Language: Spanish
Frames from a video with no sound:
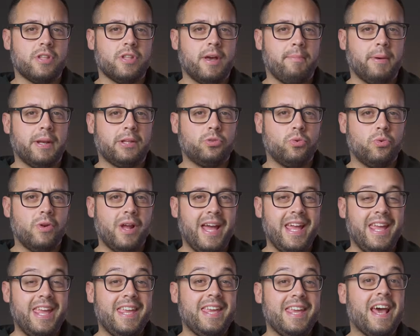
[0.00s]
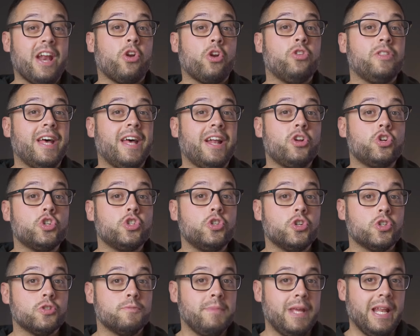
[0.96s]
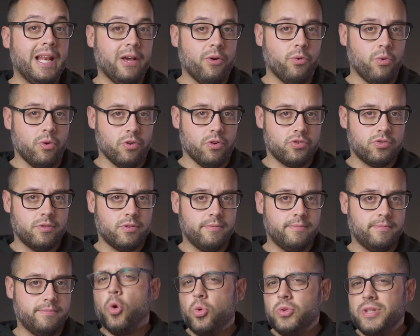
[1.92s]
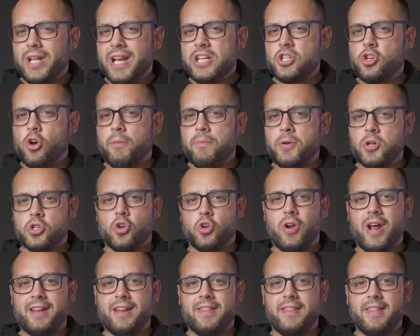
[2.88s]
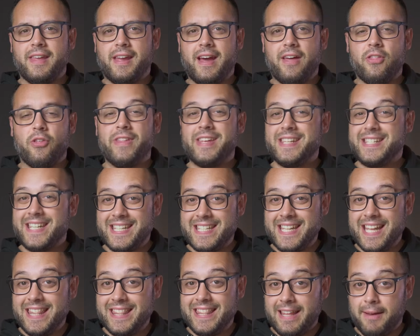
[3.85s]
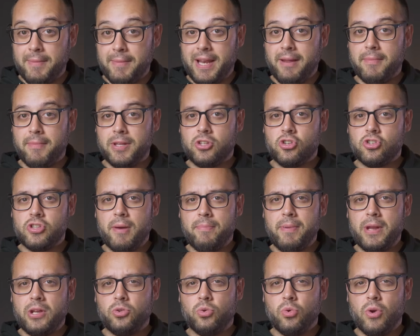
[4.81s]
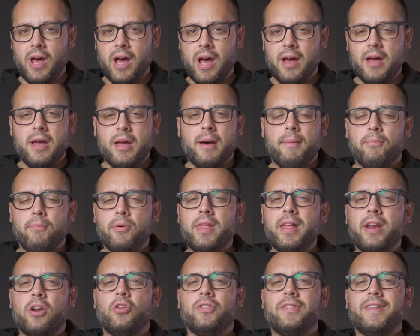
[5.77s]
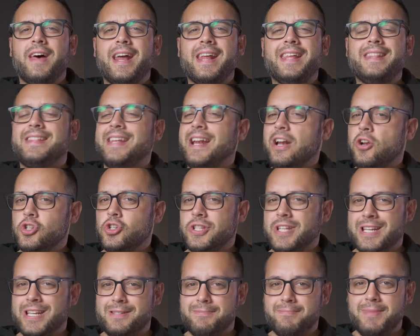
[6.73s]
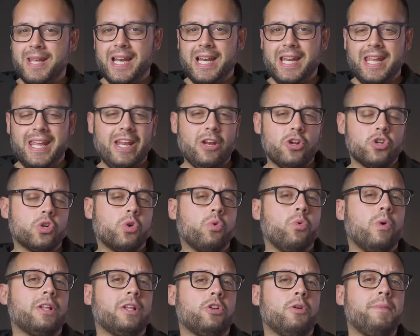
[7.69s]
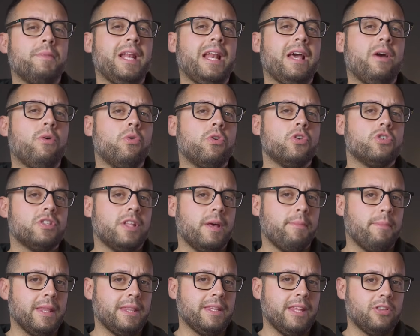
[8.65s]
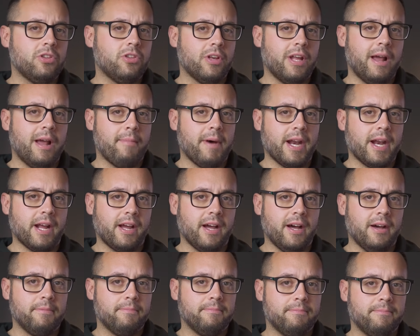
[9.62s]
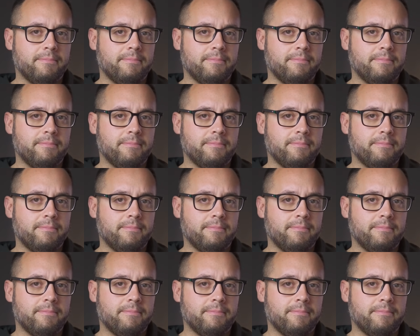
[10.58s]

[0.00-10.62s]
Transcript: de apertura y ya ronda los 2.000 euros. Un telescopio solar dedicado de 60 mm de apertura puede rondar entre los 3.000 y los 4.000 euros dependiendo de la marca